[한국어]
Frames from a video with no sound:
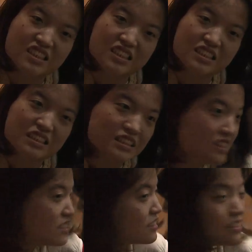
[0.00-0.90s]
어,
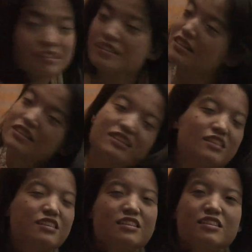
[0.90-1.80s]
중증 발달
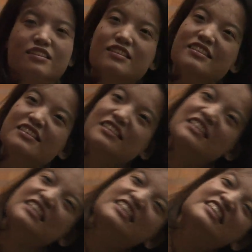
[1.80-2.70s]
장애가 있다는
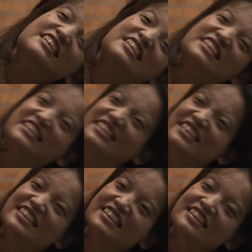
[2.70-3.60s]
이유로
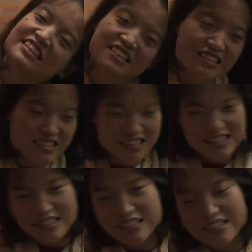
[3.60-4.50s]
어, 자폐성
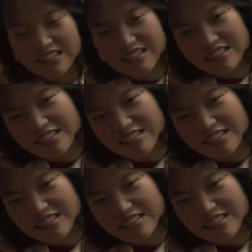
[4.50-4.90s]
장애와 지적